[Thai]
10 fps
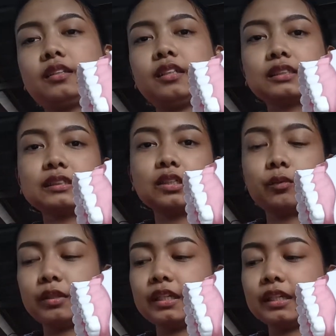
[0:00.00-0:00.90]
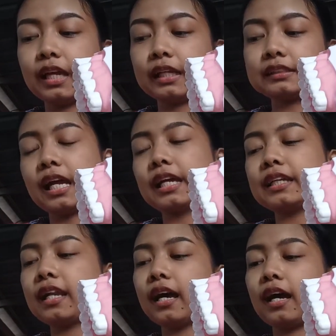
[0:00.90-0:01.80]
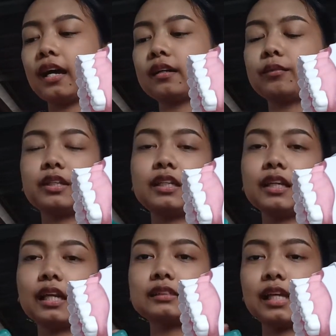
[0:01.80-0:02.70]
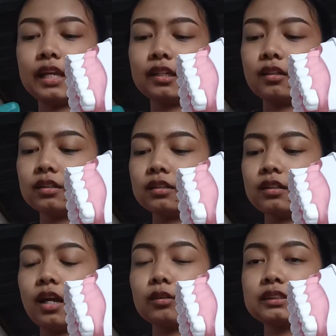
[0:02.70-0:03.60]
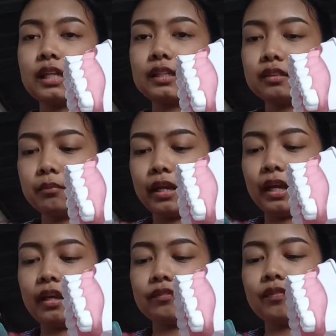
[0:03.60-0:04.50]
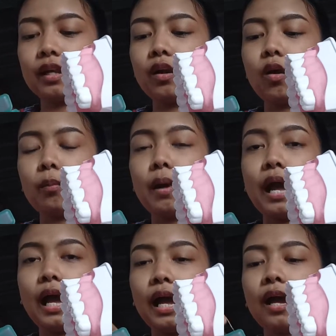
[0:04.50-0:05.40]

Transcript: เดี๋ยวจะสอนวิธีการใช้นะคะ วิธีการใช้ก็คือเราจะดึงไหมขัดฟันออกมา